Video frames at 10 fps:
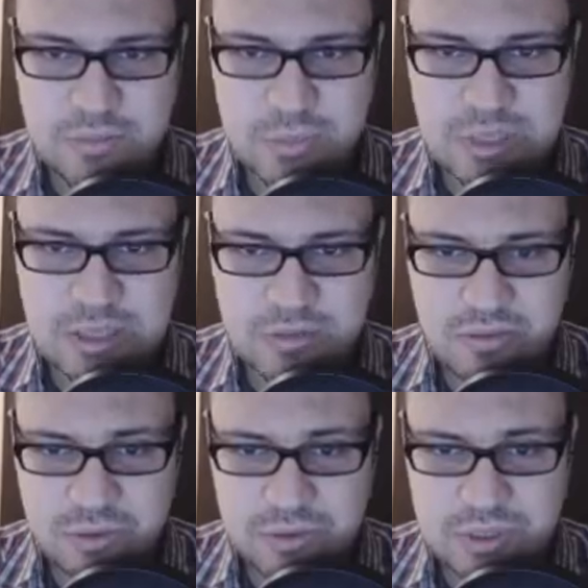Петлял, в
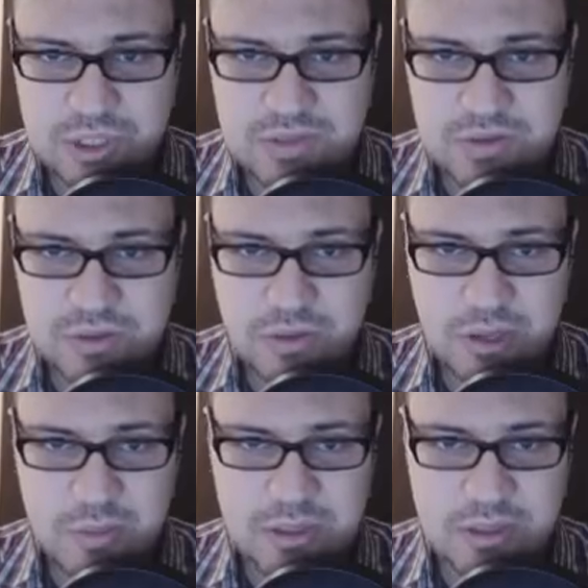общем. Сейчас все
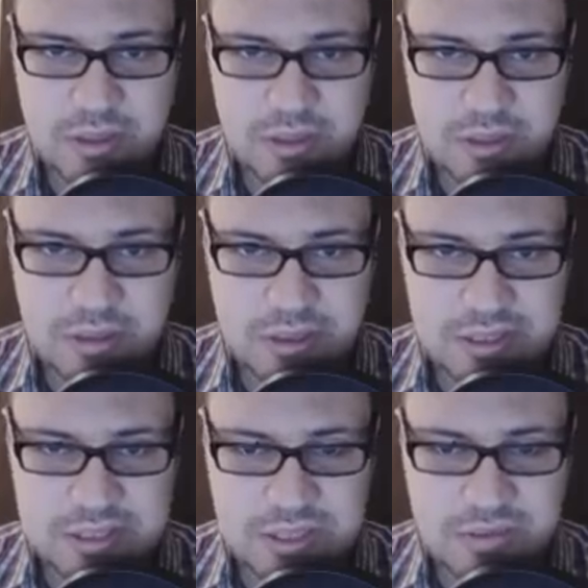грамотно,
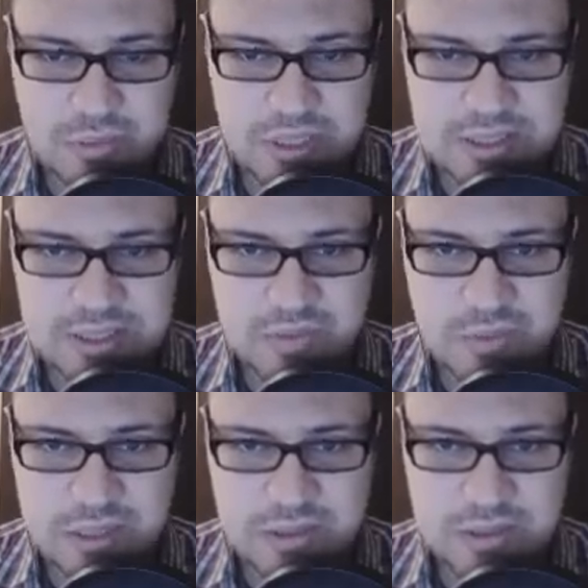красиво, место
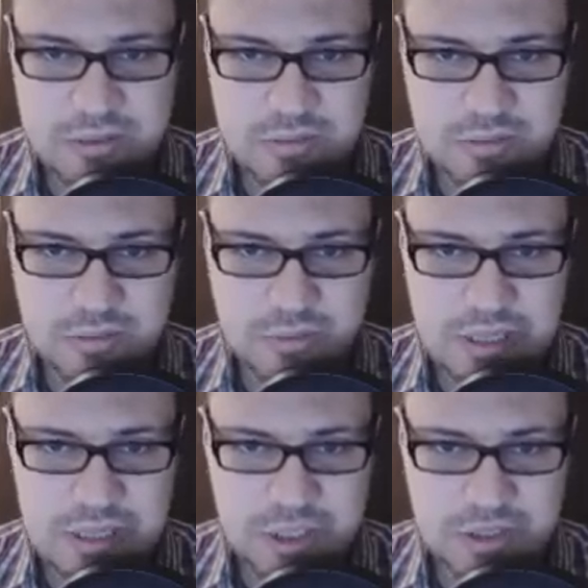освободилось, ну,
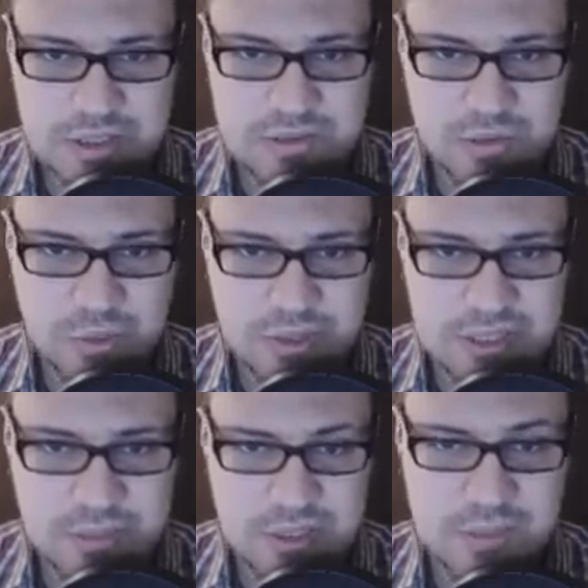прилично. Здесь все было
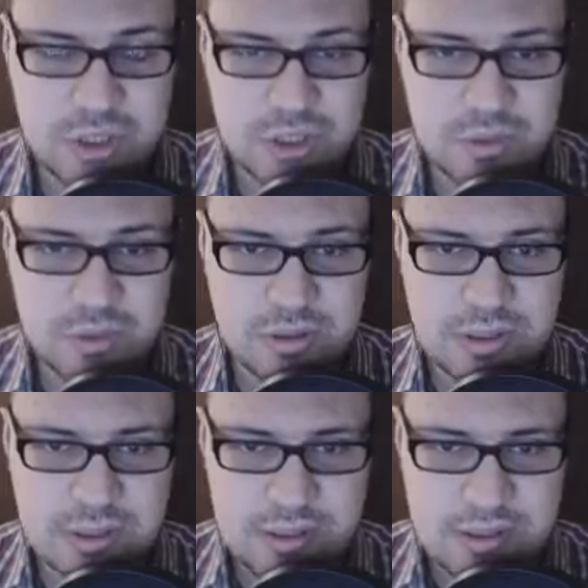забито печками.
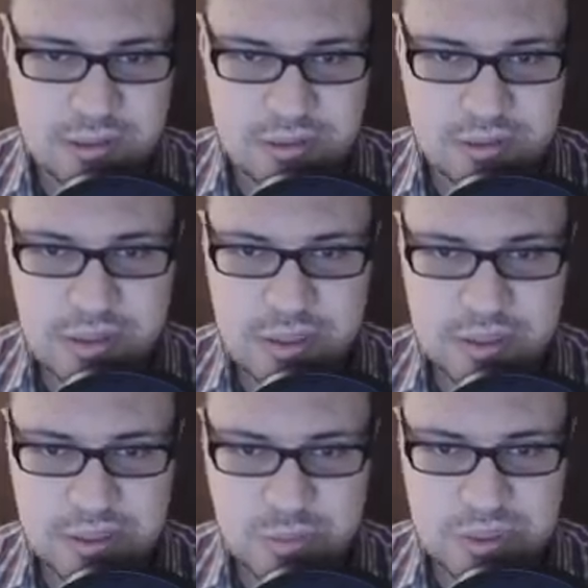Э,
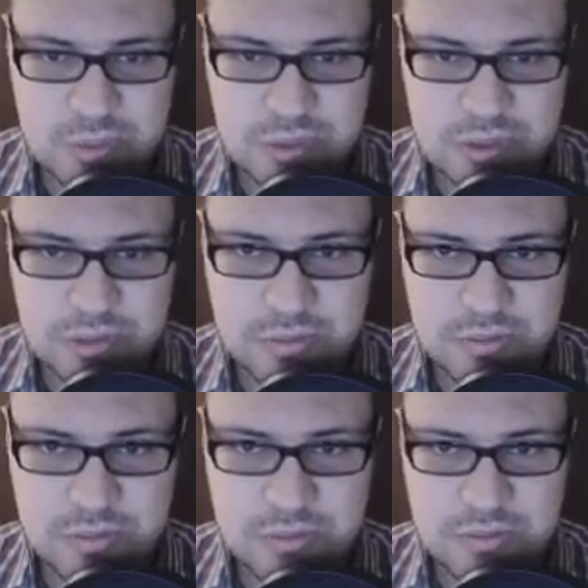лентами теперь, э,
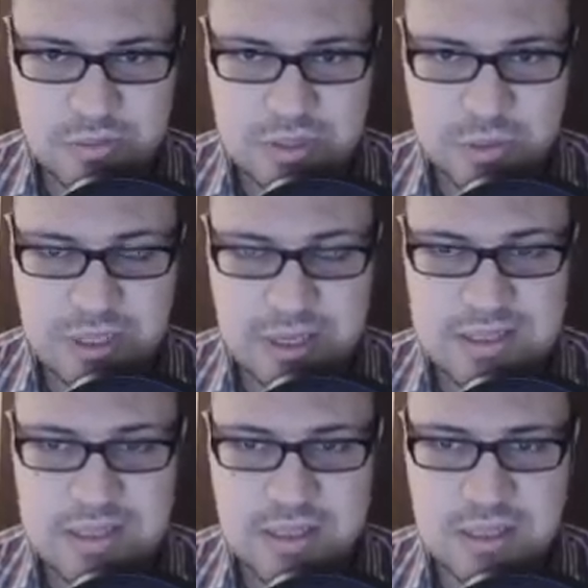скажем так,
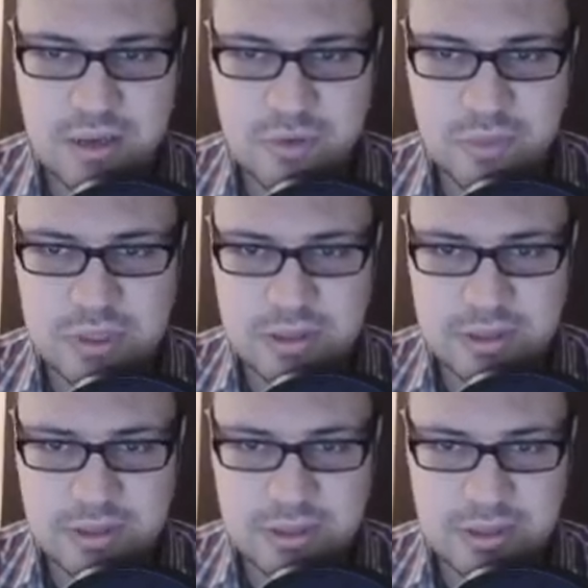отследить, какой мет...
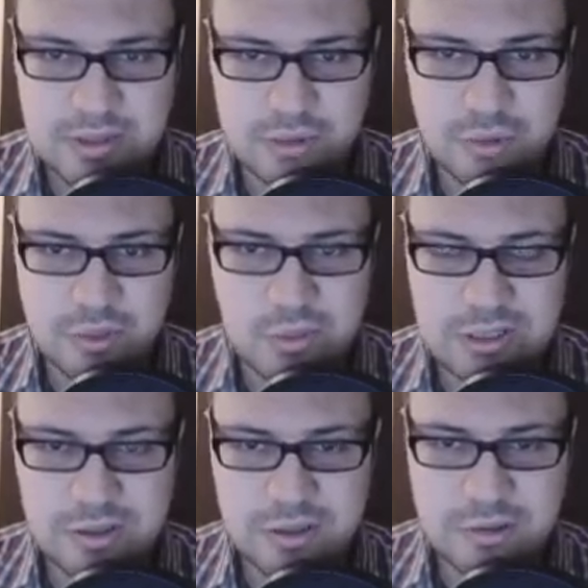откуда
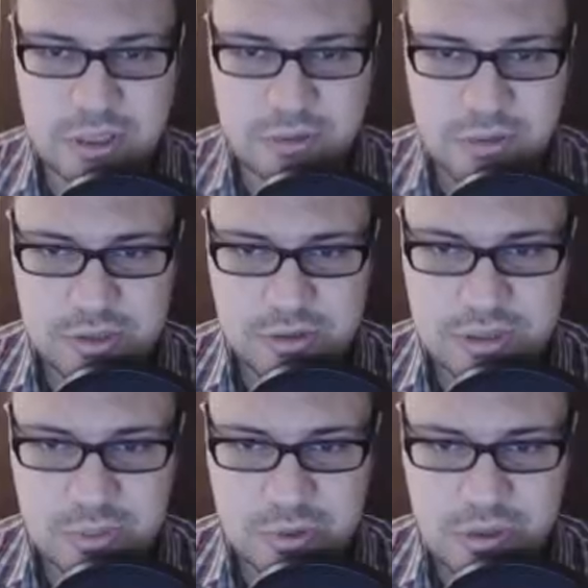металл и куда он идет,
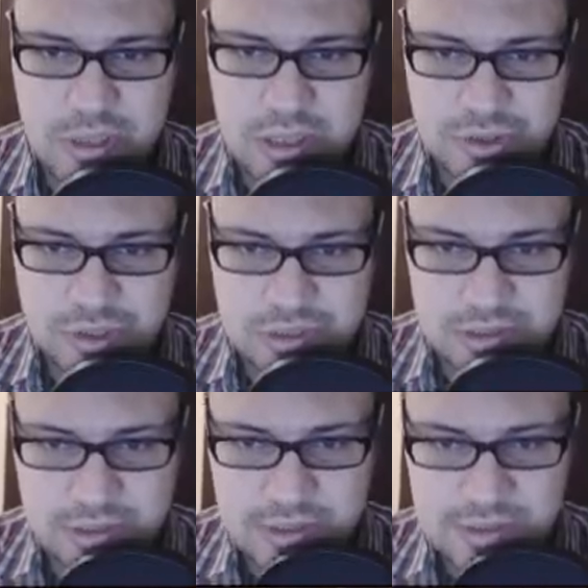намного легче стало.